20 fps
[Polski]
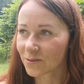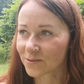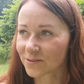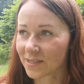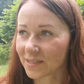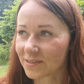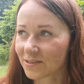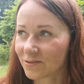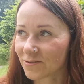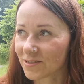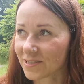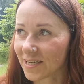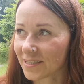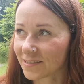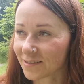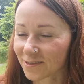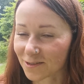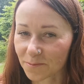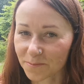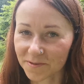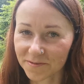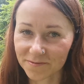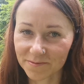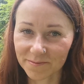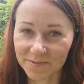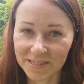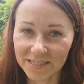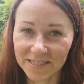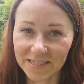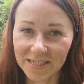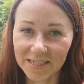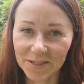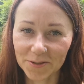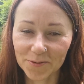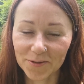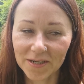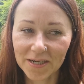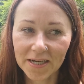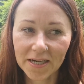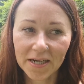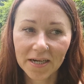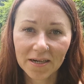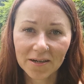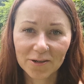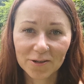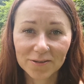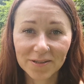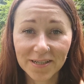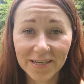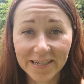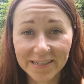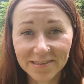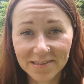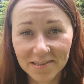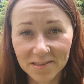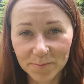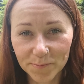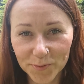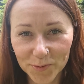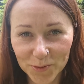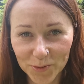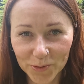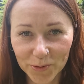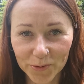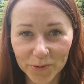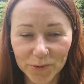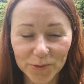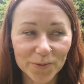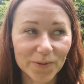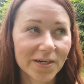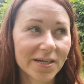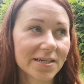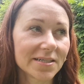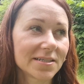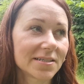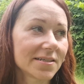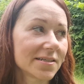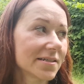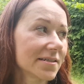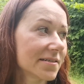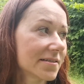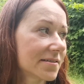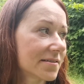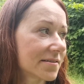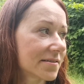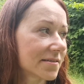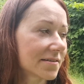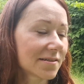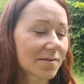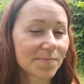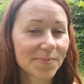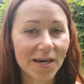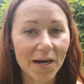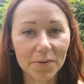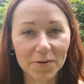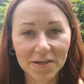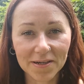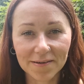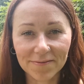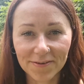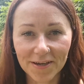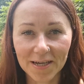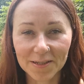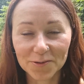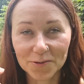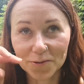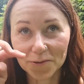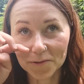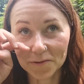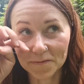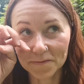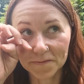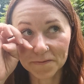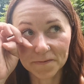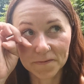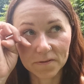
Ostatnio dziadek sobie wymyślił kotlety z bzu, słuchajcie, z tych białych kwiatków.